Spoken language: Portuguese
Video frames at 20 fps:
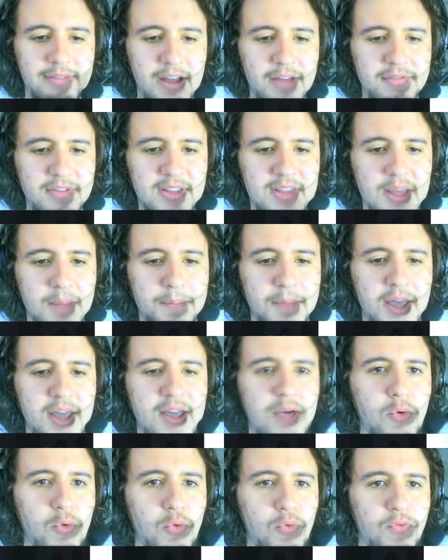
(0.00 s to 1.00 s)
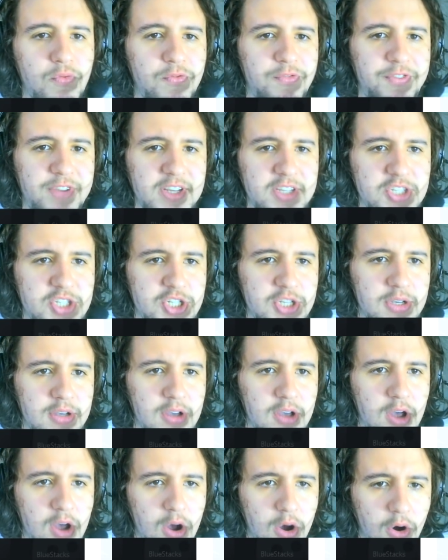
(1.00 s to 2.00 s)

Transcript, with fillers: vai vir também o Fist